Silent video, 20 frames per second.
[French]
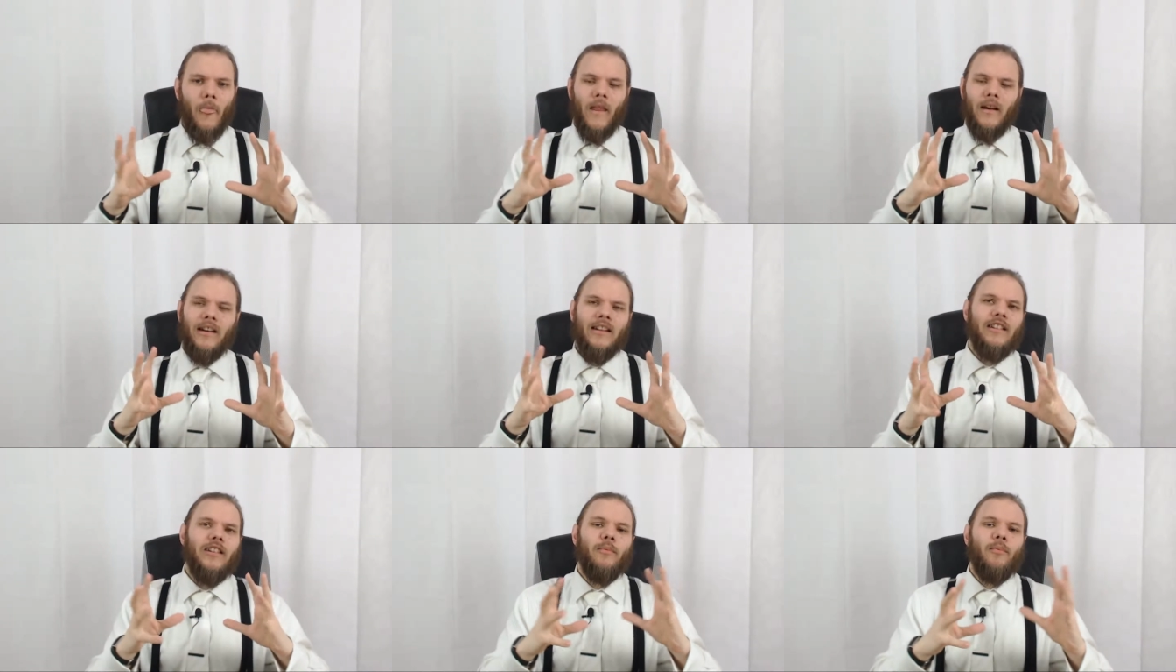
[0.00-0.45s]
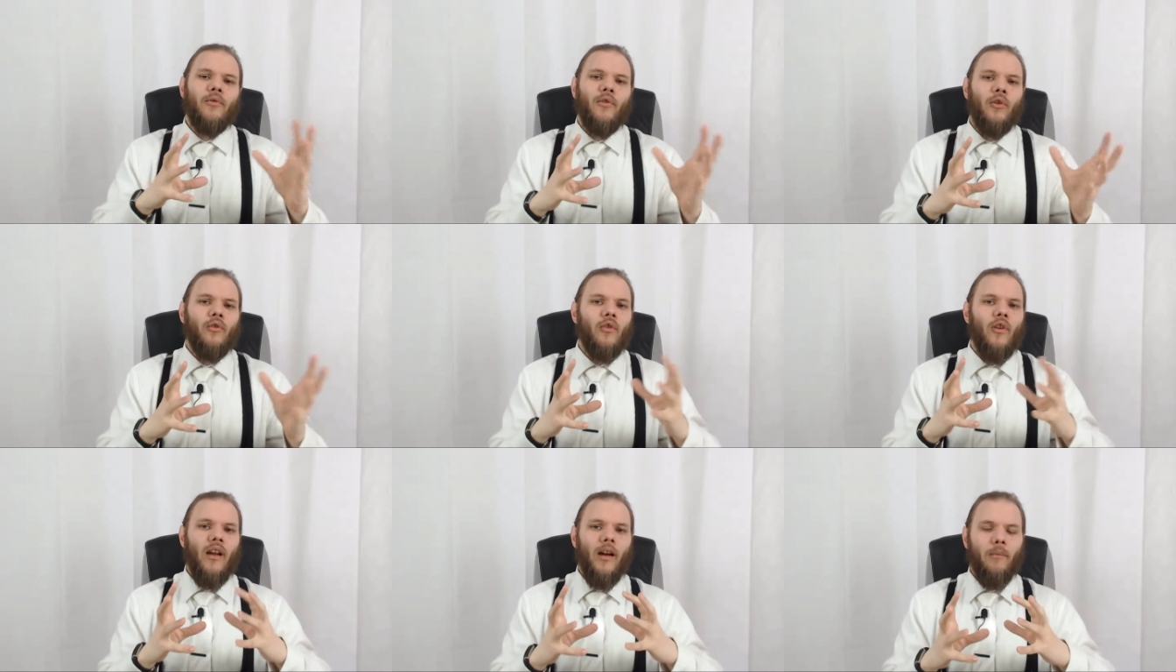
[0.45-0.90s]
l'équipe
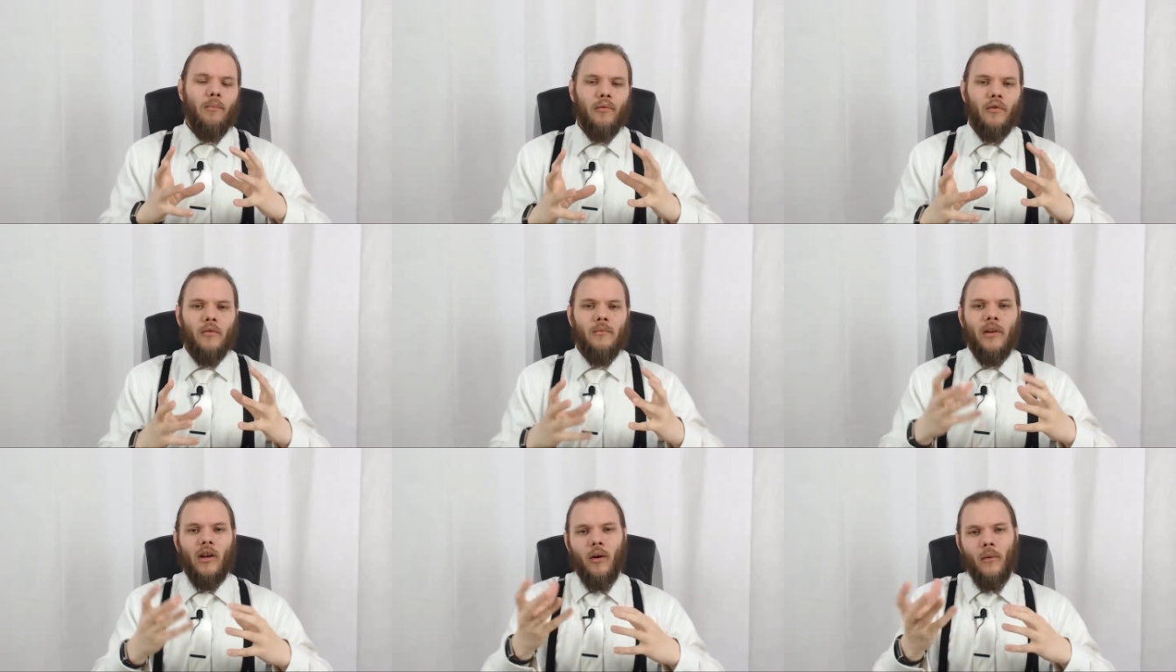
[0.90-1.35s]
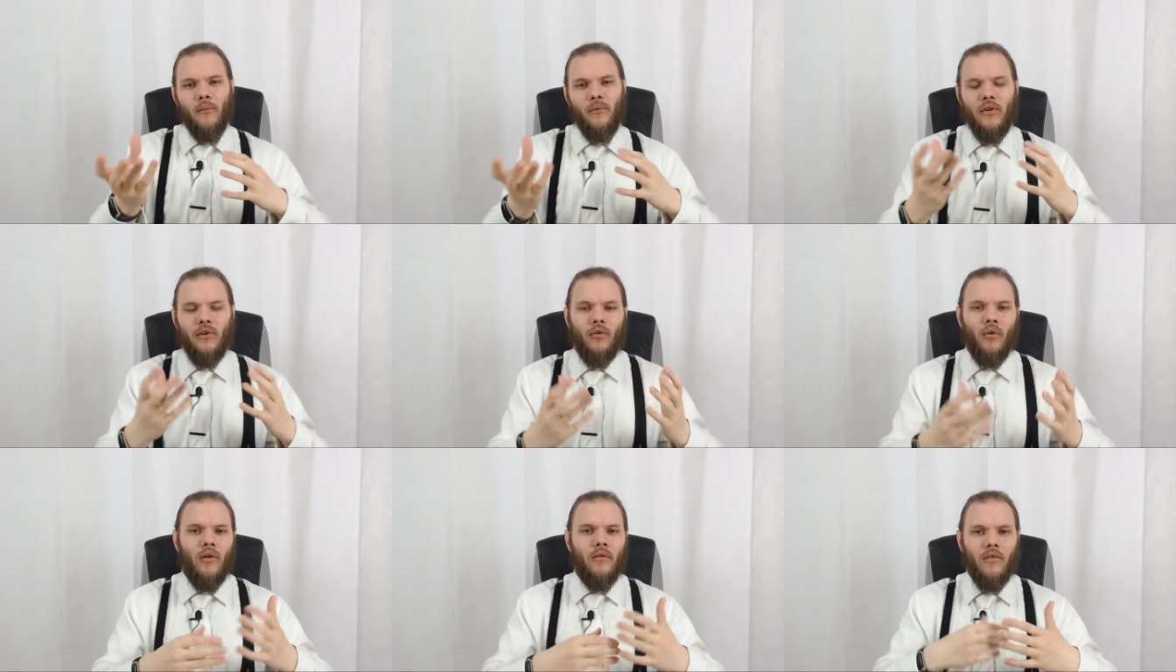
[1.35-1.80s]
s'engueule un peu, mais comme
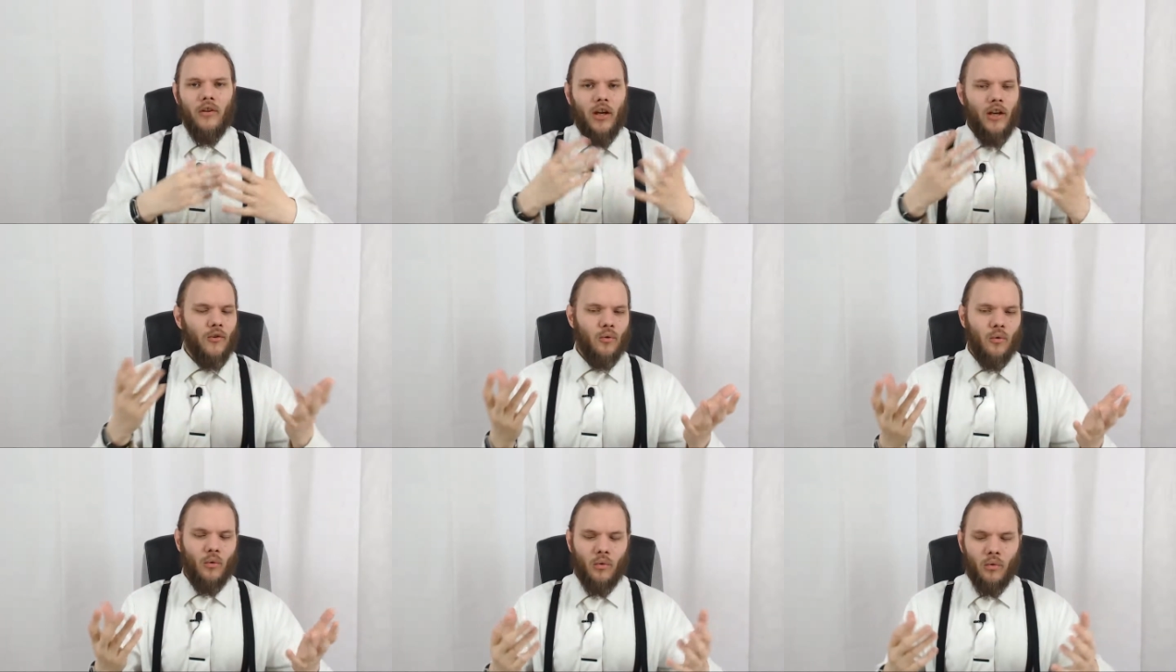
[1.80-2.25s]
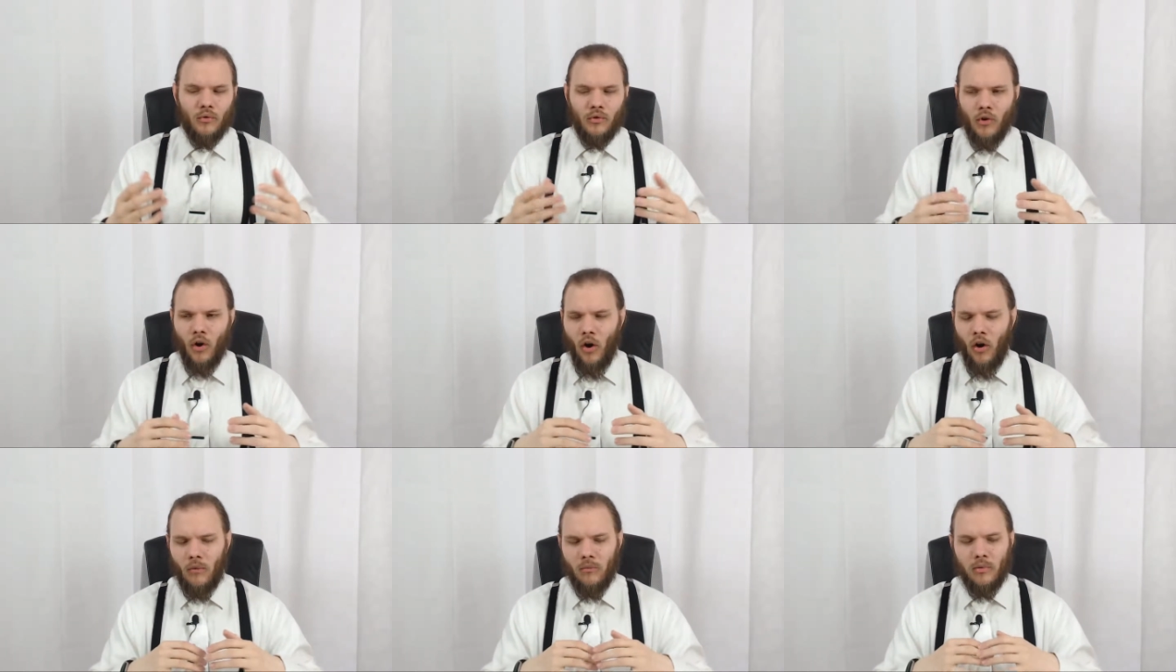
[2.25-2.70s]
Fitz revient, ils sont
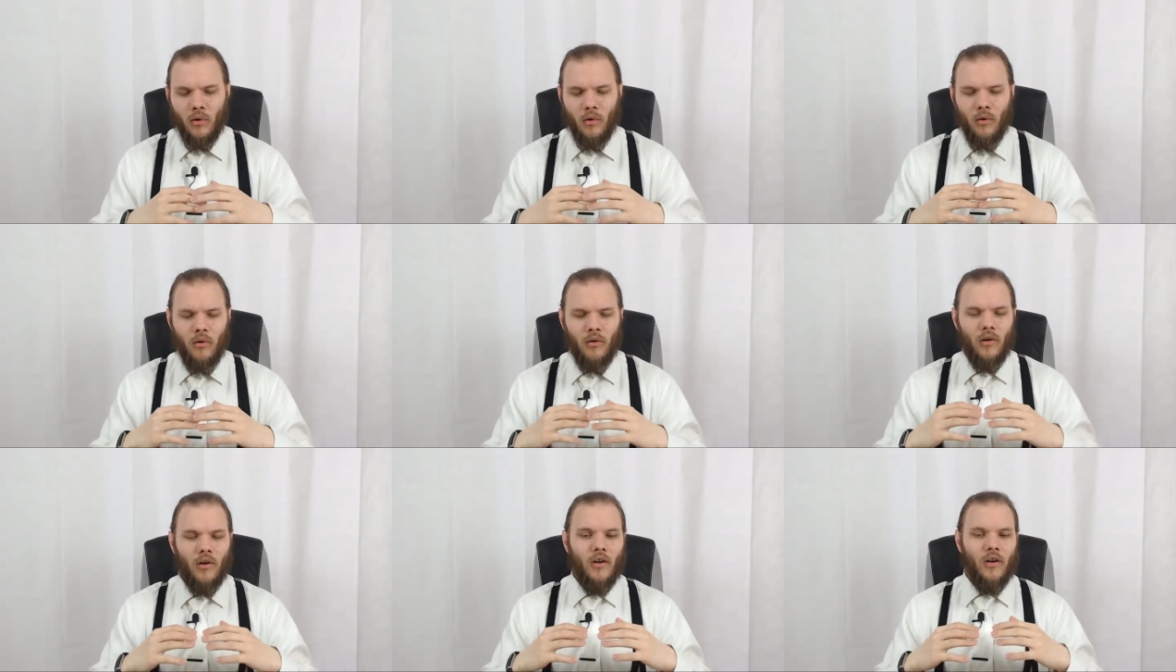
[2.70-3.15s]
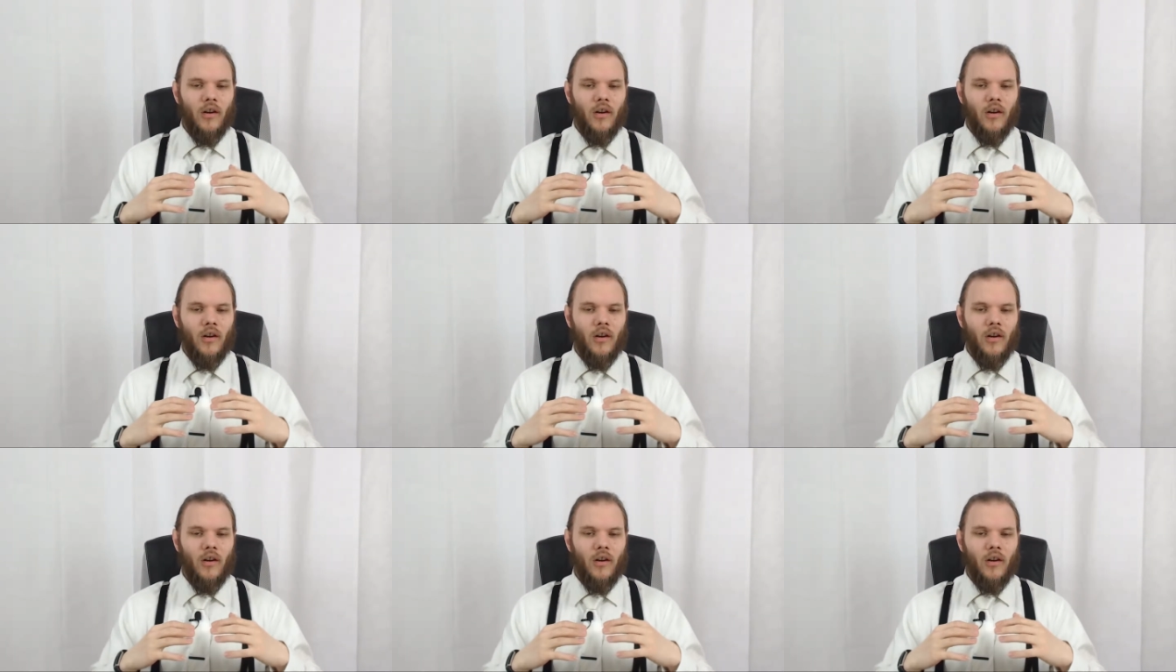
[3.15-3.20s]
contents, bon.